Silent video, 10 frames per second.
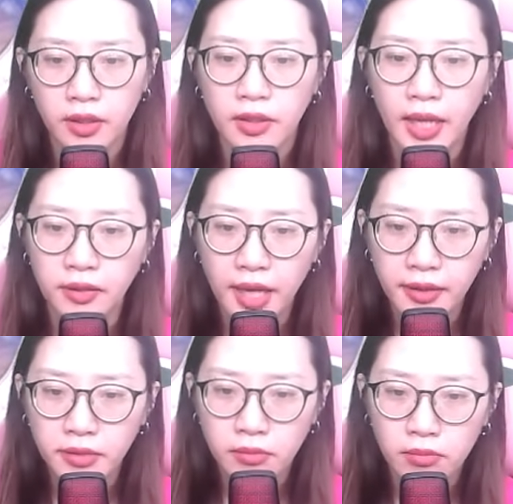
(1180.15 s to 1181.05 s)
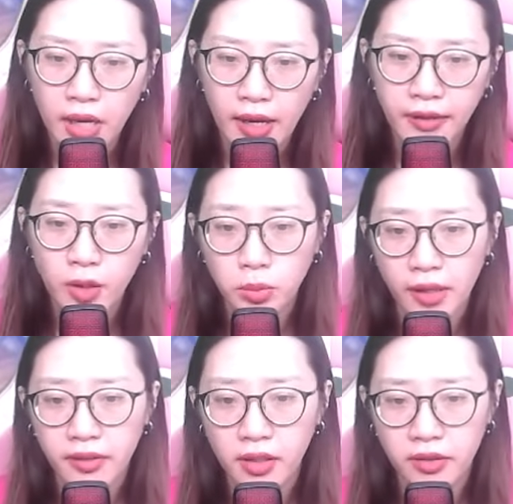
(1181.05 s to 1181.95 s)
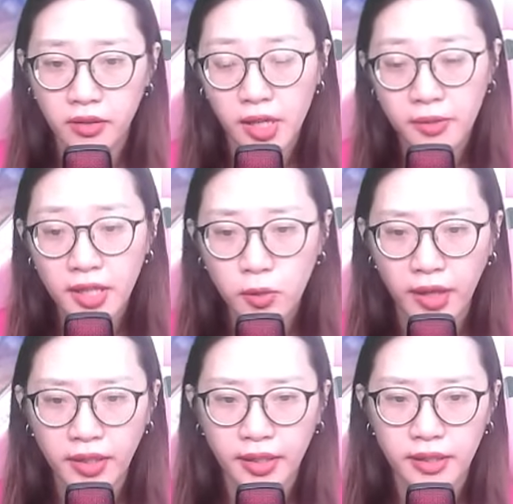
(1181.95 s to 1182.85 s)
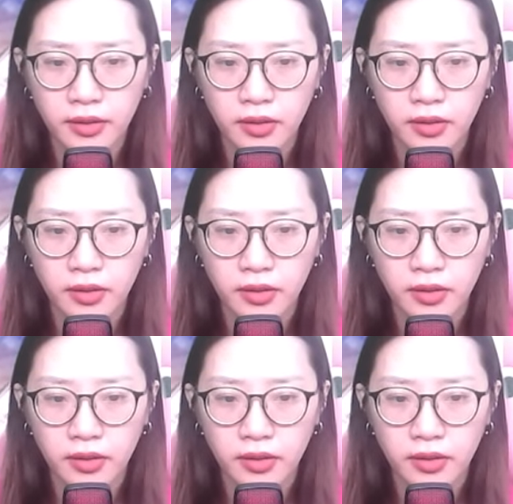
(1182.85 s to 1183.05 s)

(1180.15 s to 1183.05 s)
Thẳng thắn mà không thể ngờ được đến kết quả này.